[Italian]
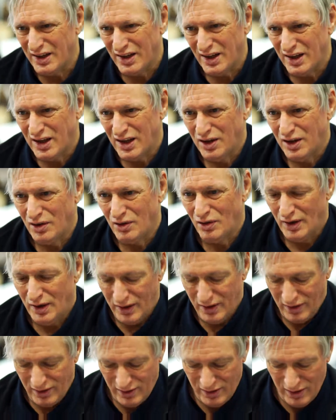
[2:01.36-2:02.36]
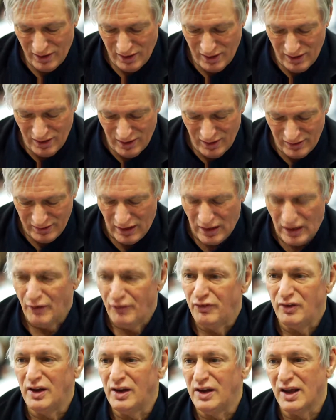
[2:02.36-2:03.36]
agricole, nella
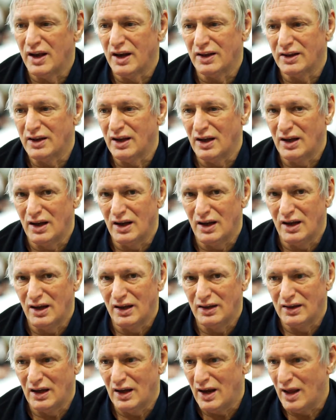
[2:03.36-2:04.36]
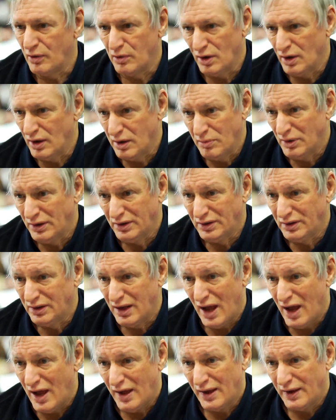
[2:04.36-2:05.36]
filiera del,
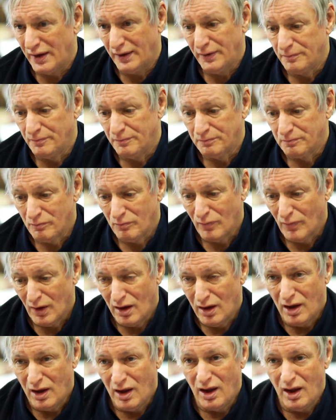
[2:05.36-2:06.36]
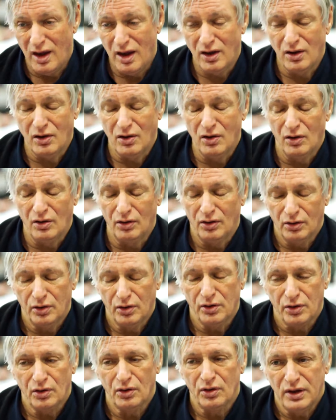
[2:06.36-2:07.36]
dell'agroalimentare. Ecco,
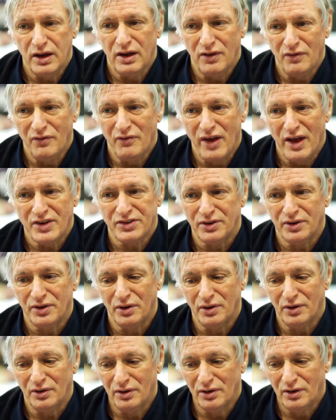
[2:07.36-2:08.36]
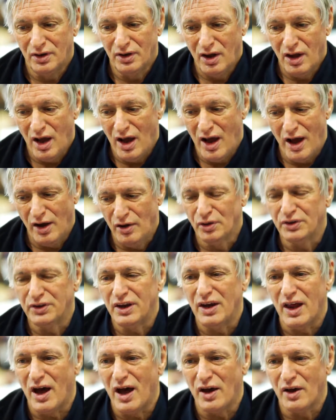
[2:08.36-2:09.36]
loro lì investono, hanno
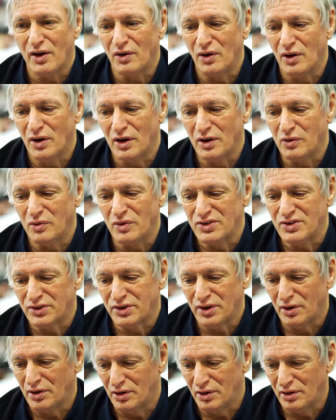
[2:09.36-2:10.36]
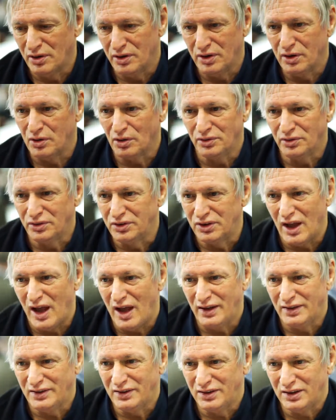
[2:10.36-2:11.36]
denaro, acquistano in
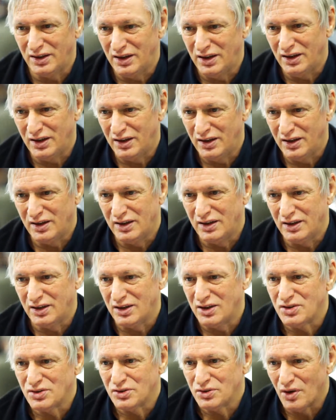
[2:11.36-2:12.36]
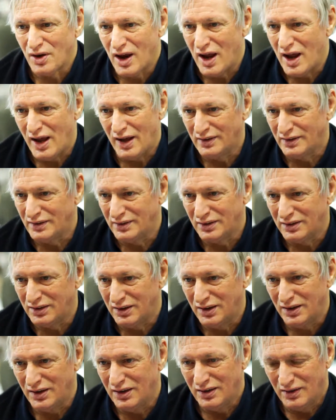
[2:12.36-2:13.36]
contanti,
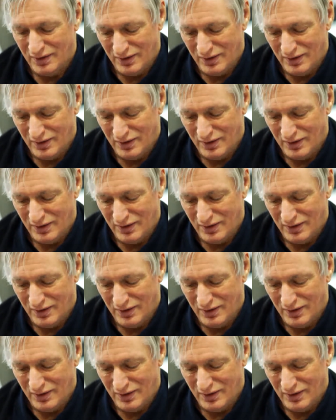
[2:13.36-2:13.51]
ristoranti,